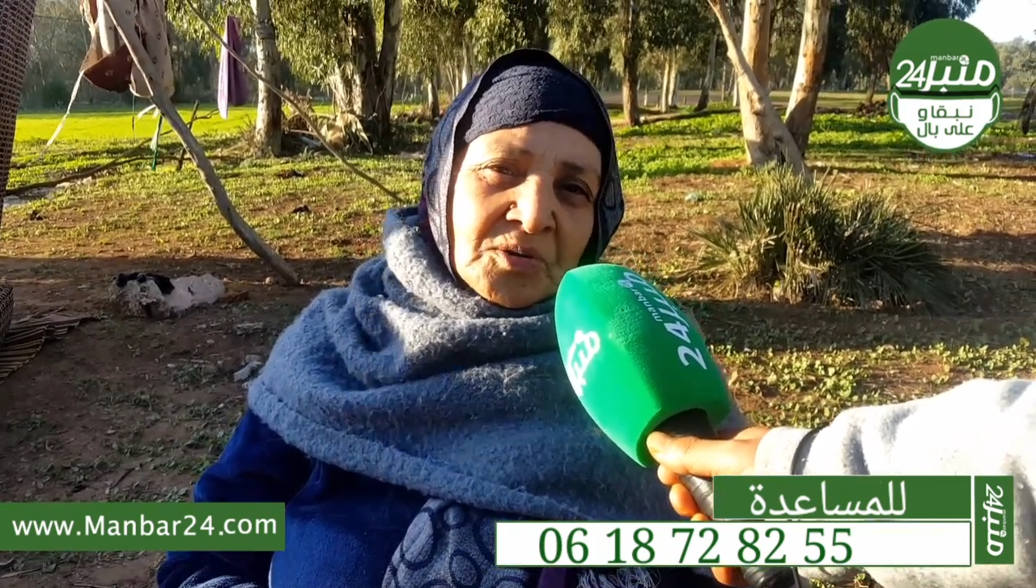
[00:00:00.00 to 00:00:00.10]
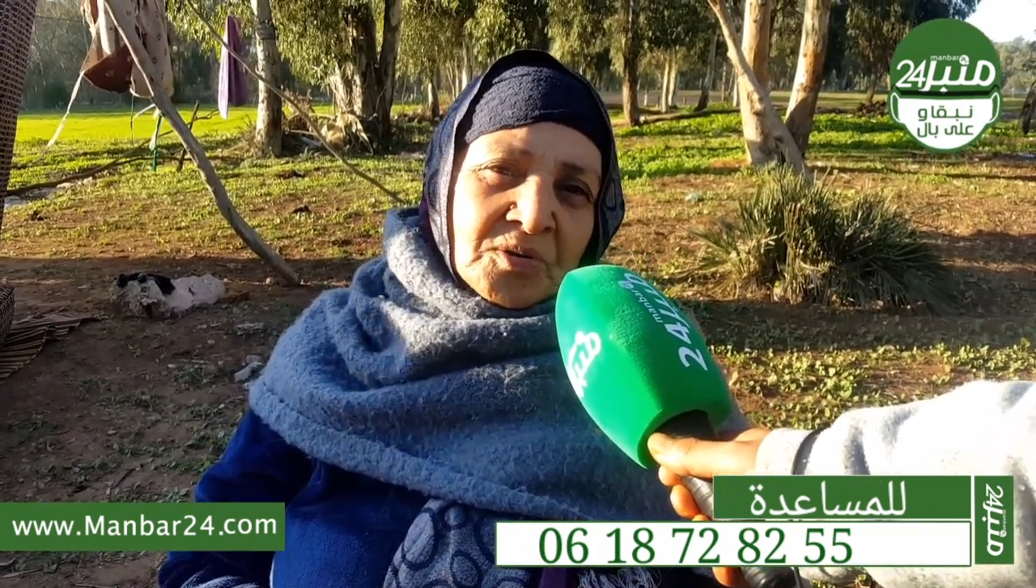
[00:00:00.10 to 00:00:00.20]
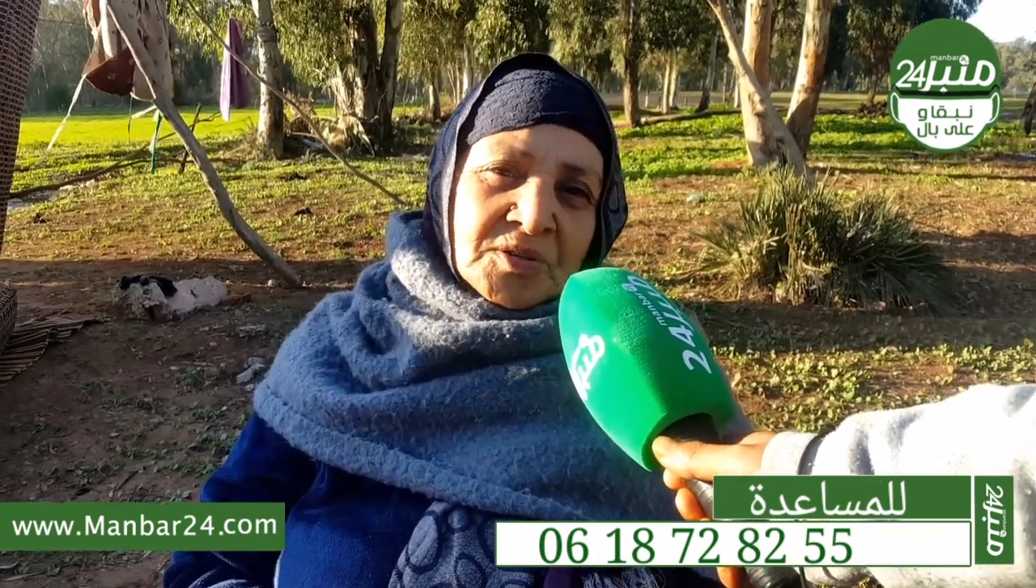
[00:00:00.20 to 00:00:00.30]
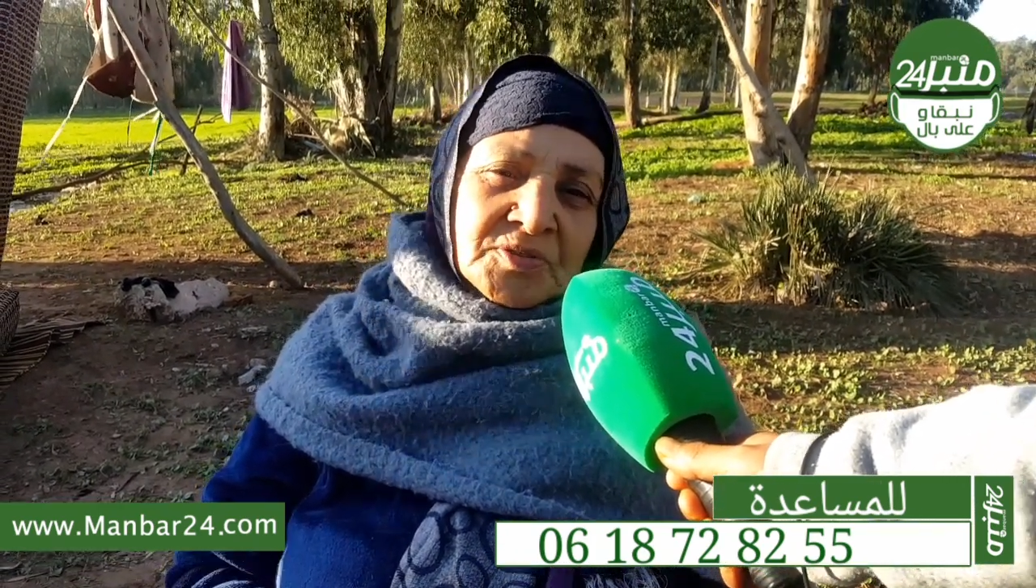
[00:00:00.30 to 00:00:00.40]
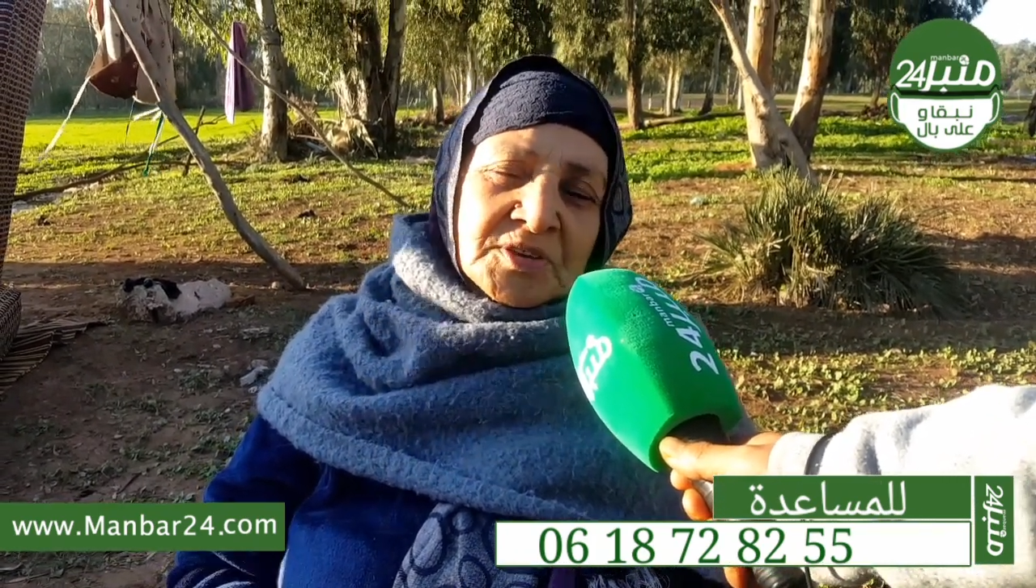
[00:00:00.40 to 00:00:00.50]

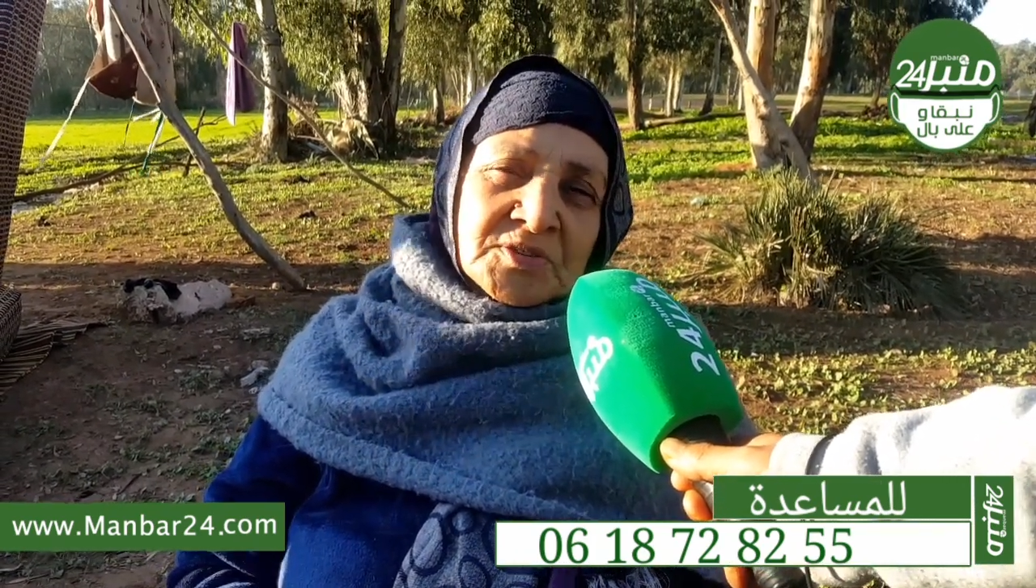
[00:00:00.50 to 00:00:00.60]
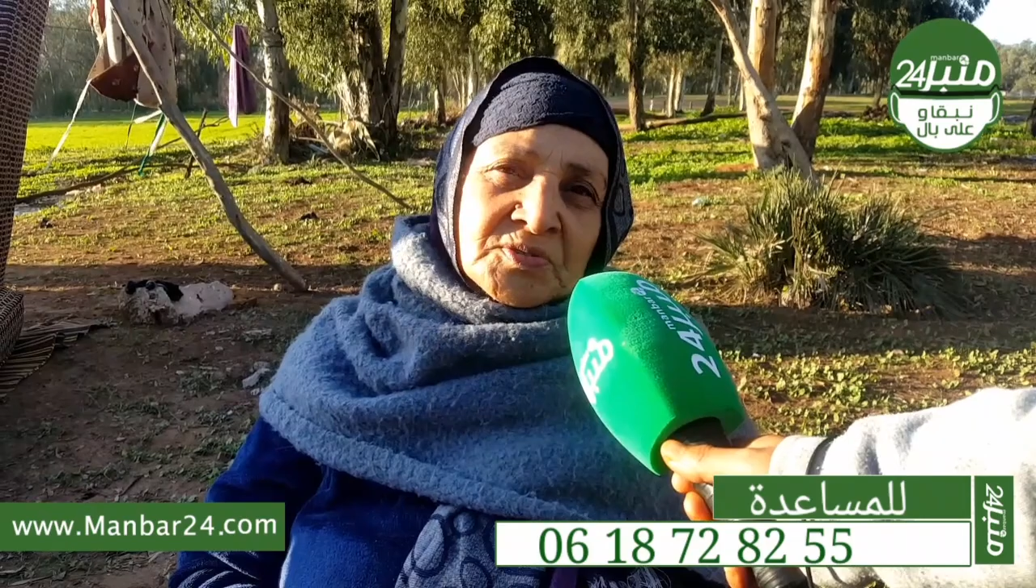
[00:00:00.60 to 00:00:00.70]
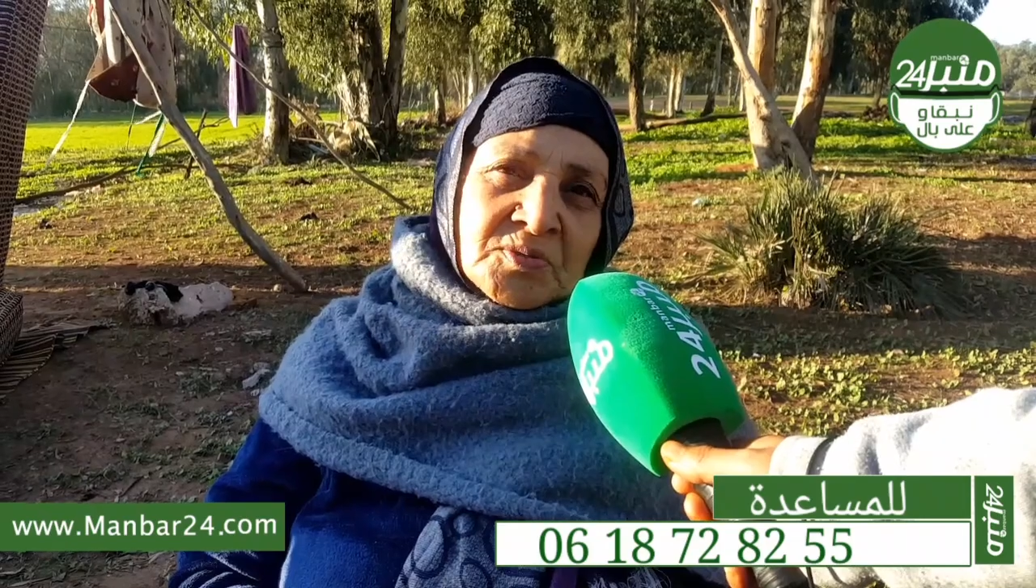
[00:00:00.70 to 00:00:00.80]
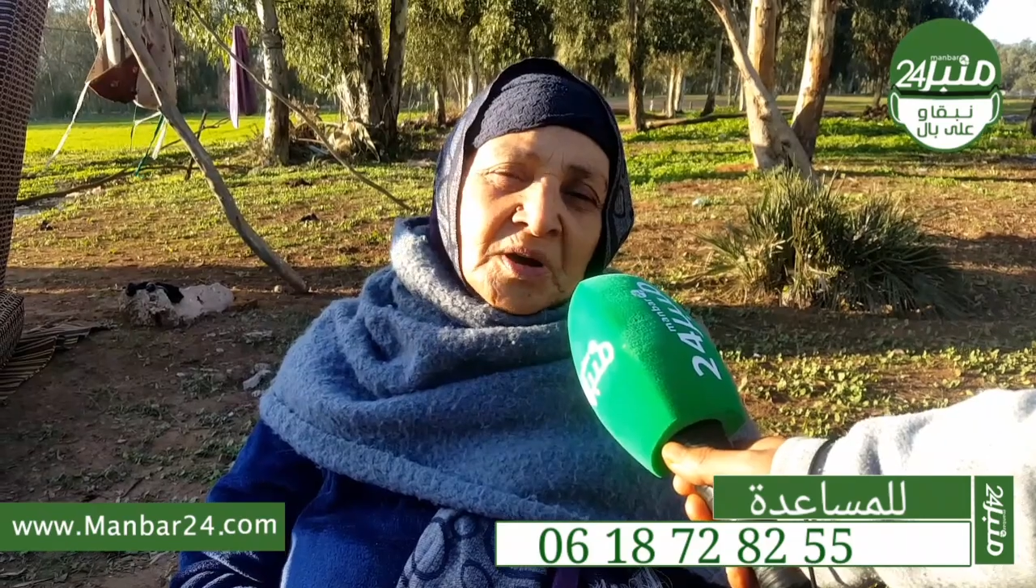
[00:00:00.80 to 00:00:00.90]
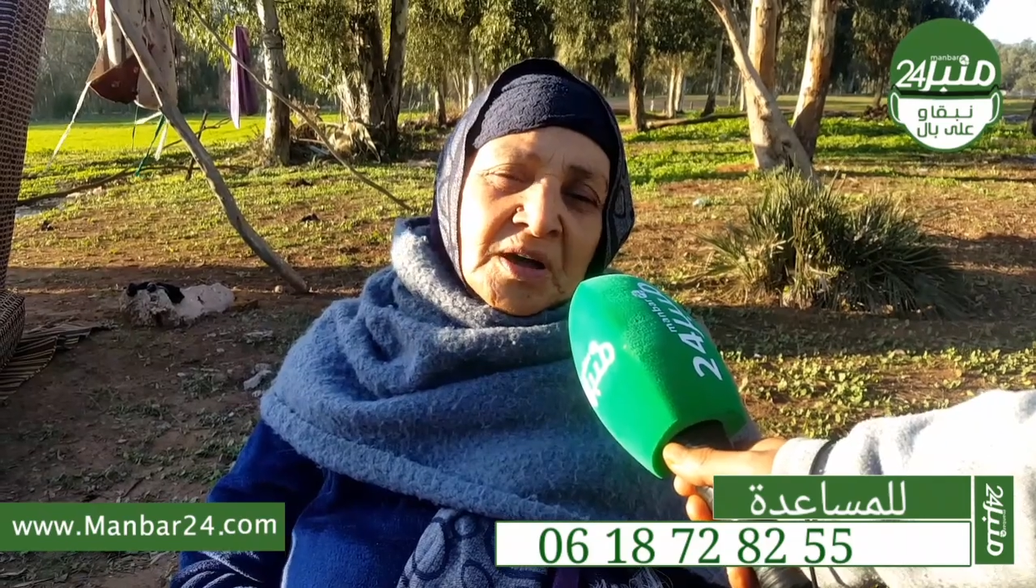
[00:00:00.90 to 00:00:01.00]
وعندي
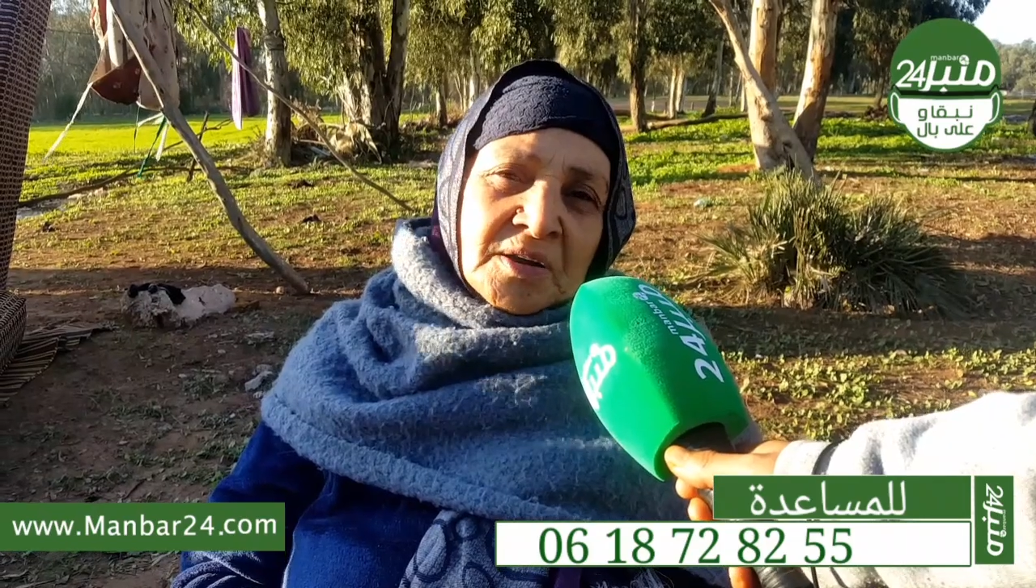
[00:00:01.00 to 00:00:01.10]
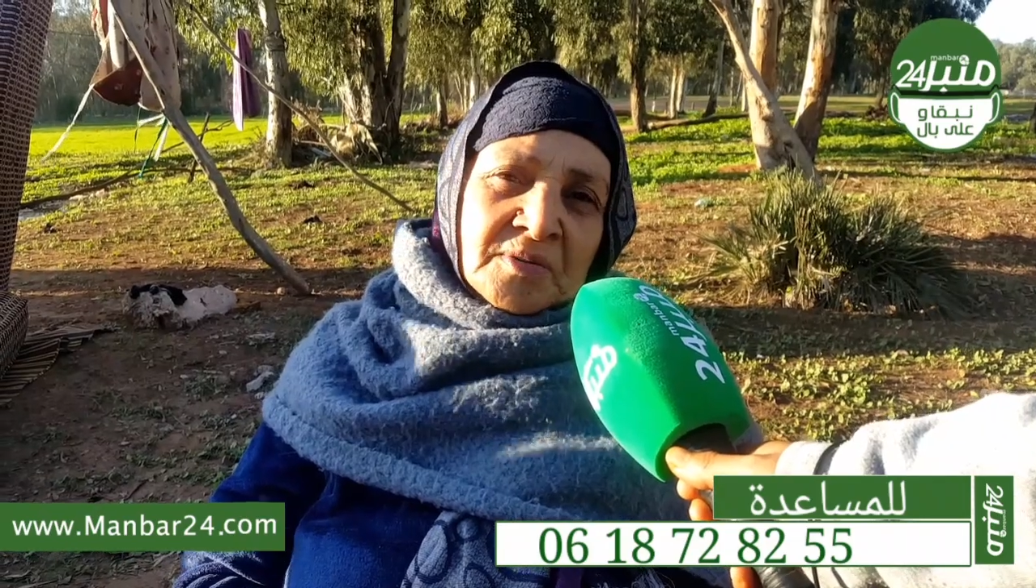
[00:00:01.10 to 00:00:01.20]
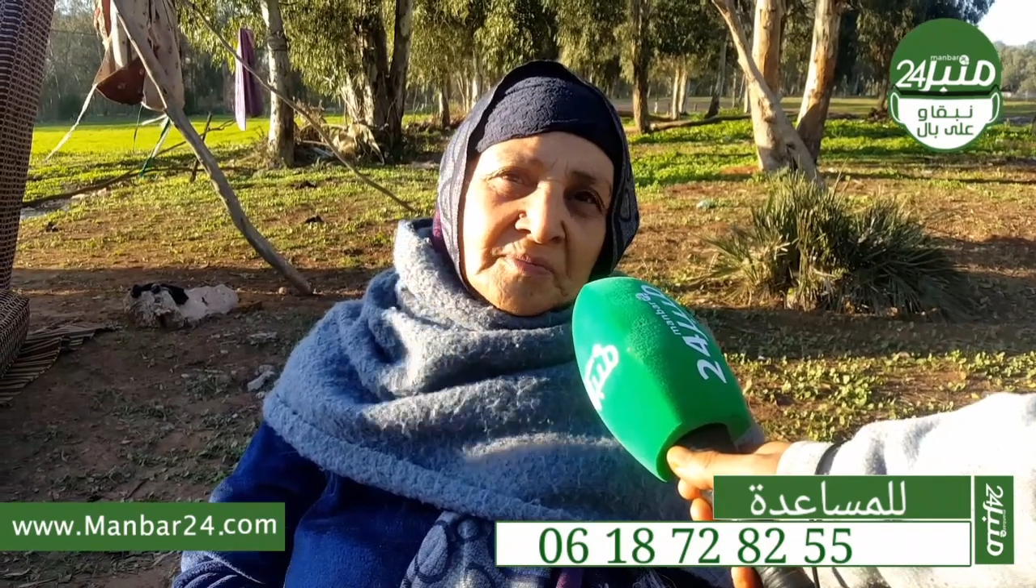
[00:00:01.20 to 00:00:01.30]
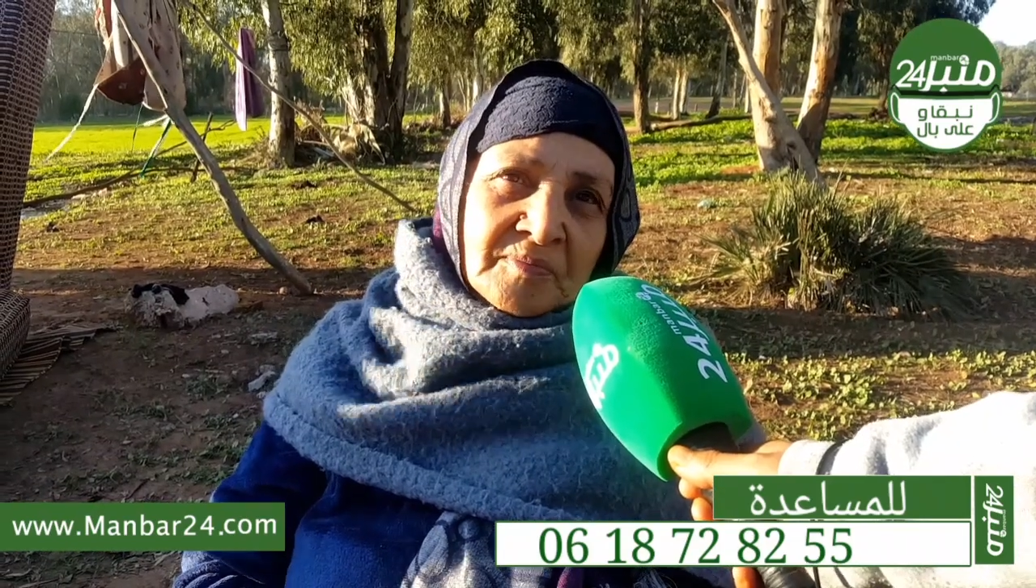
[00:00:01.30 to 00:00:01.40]
السكر